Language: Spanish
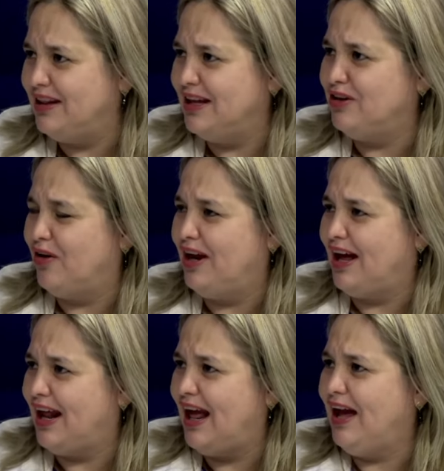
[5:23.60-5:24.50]
dentro de la
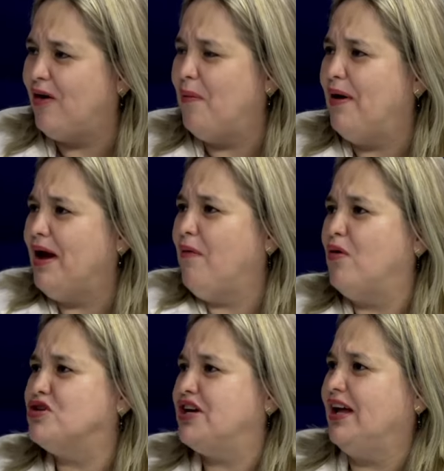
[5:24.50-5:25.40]
granja en como ya
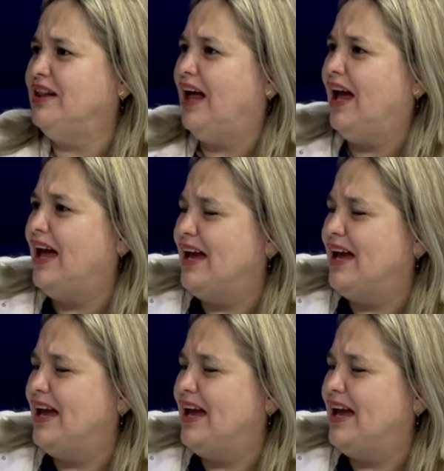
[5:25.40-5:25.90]
80